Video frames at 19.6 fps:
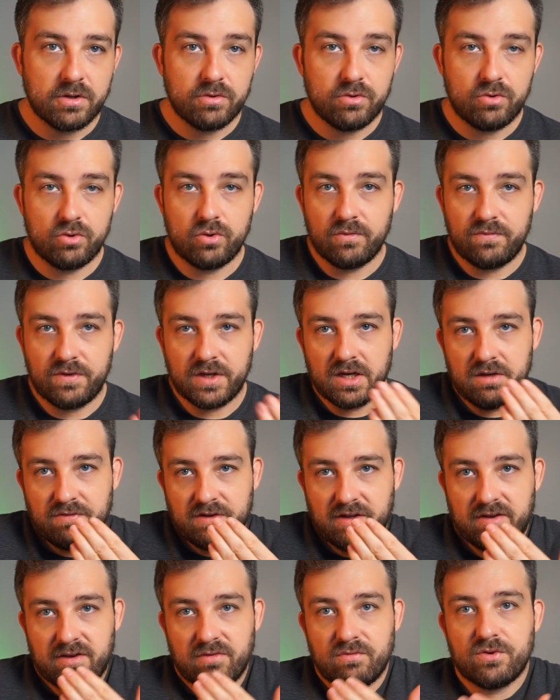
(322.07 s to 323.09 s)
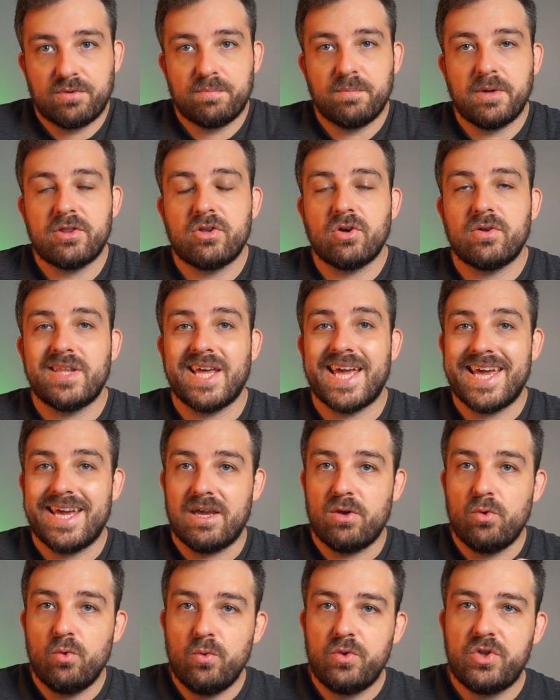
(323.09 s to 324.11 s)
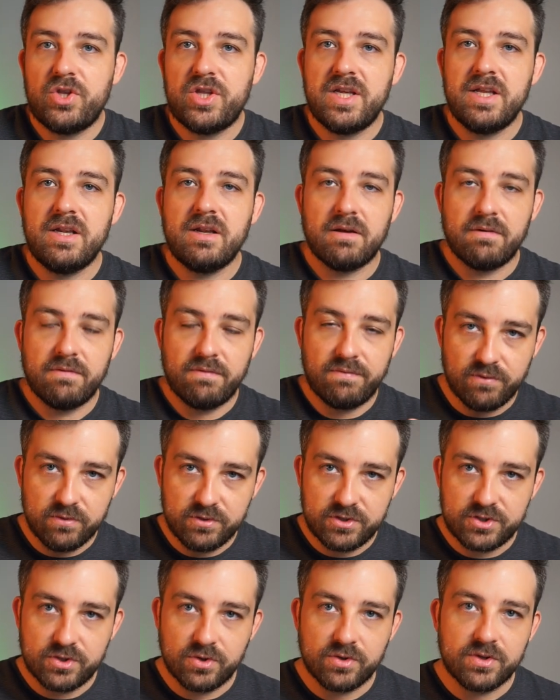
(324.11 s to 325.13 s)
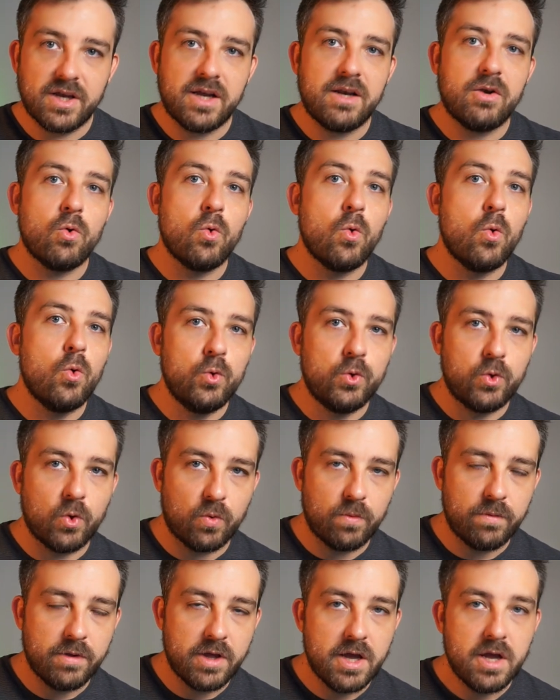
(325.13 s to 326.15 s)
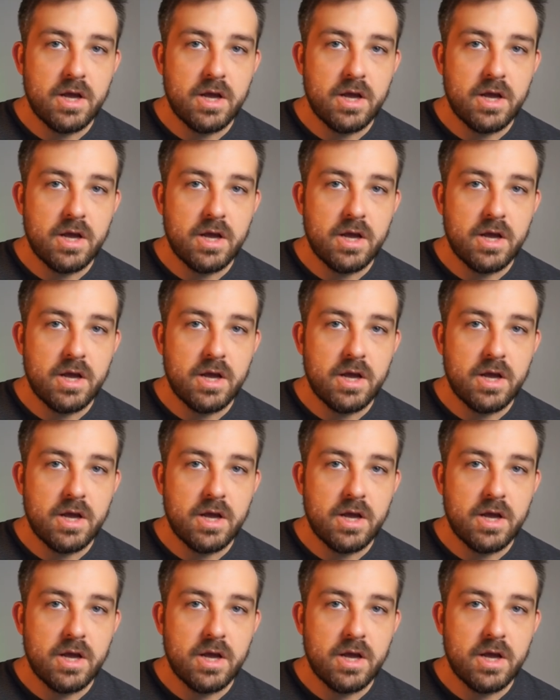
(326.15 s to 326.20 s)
de vérifier si votre méthode est utile, fonctionnelle ou non.